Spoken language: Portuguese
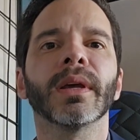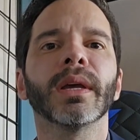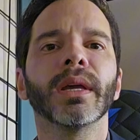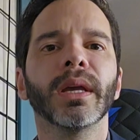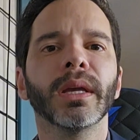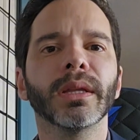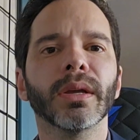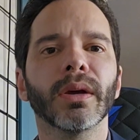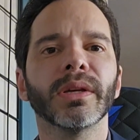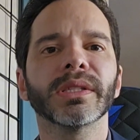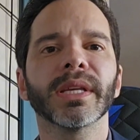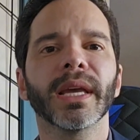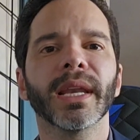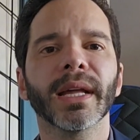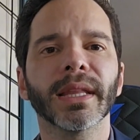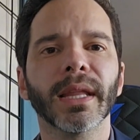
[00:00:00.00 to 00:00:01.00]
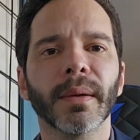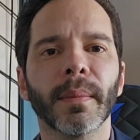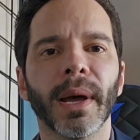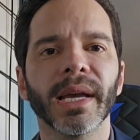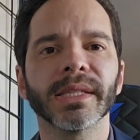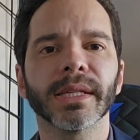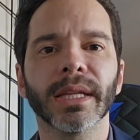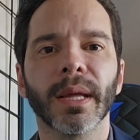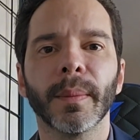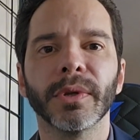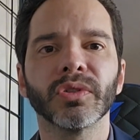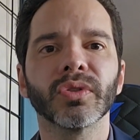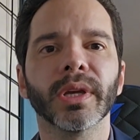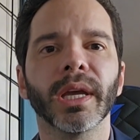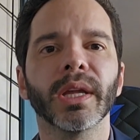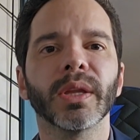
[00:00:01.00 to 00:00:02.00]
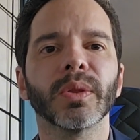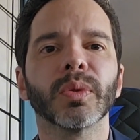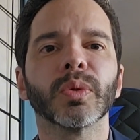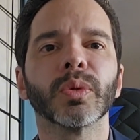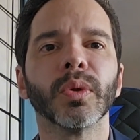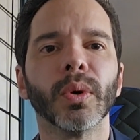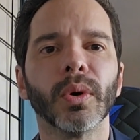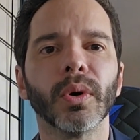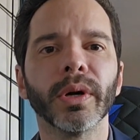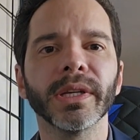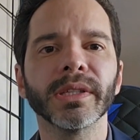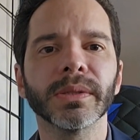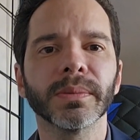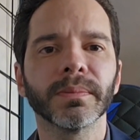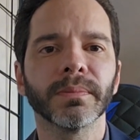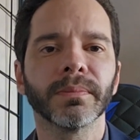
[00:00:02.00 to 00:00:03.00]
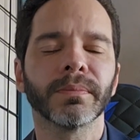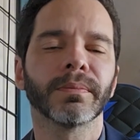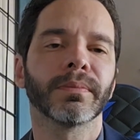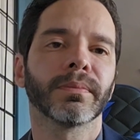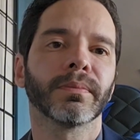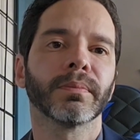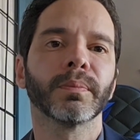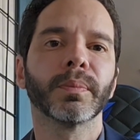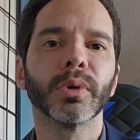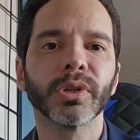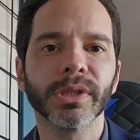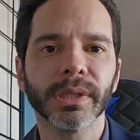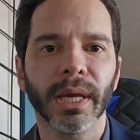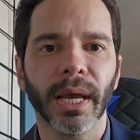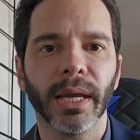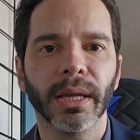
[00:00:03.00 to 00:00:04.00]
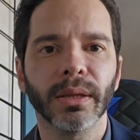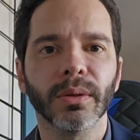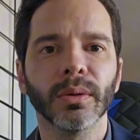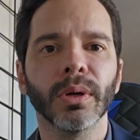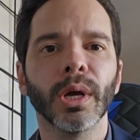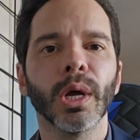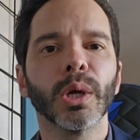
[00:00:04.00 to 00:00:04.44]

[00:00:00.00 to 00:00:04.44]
Então, isso é nada mais, nada menos do que 2%